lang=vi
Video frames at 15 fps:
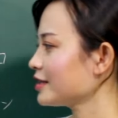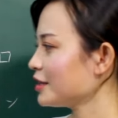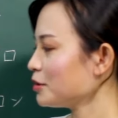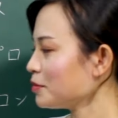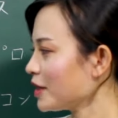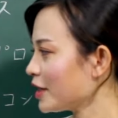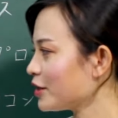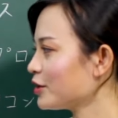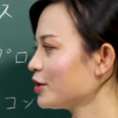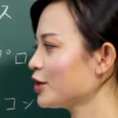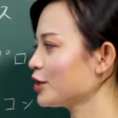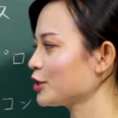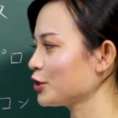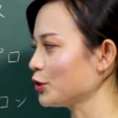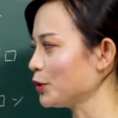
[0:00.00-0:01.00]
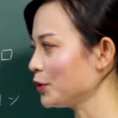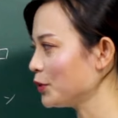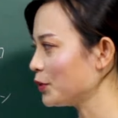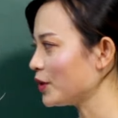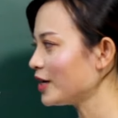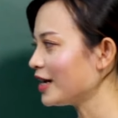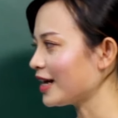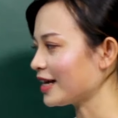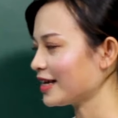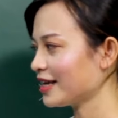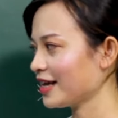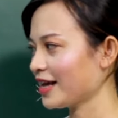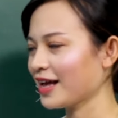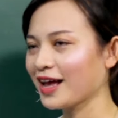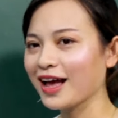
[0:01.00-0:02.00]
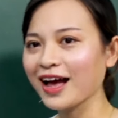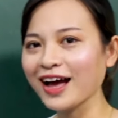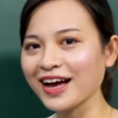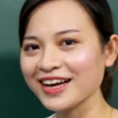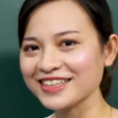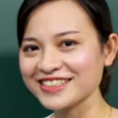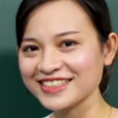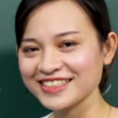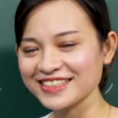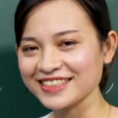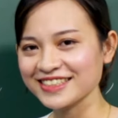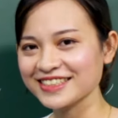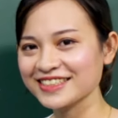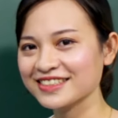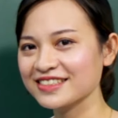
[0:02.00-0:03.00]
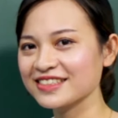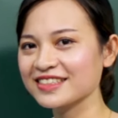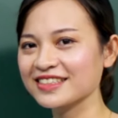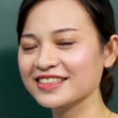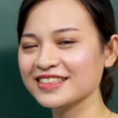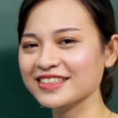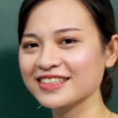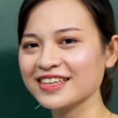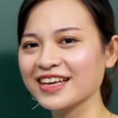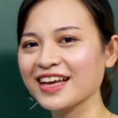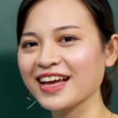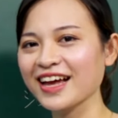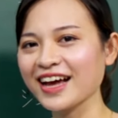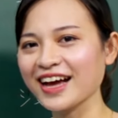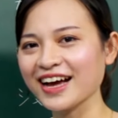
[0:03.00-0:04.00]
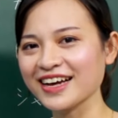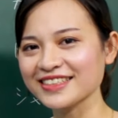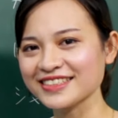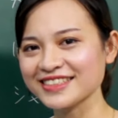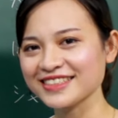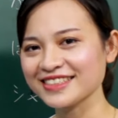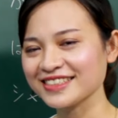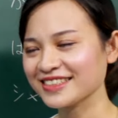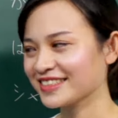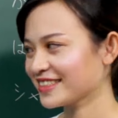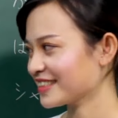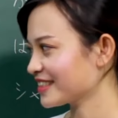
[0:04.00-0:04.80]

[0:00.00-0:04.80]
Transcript: Tiếp theo, đôi đũa là hashi, hashi.